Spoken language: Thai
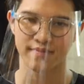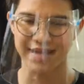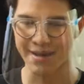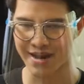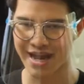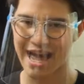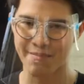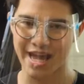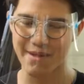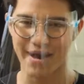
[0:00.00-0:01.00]
ใส่พลังงาน
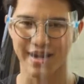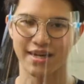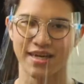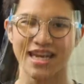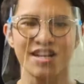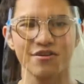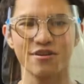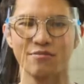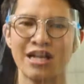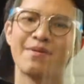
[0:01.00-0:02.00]
ไปให้มันนิดนึง
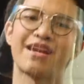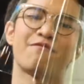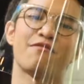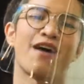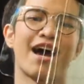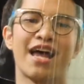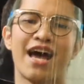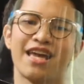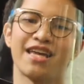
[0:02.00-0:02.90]
เพื่อให้มันนำไฟฟ้าได้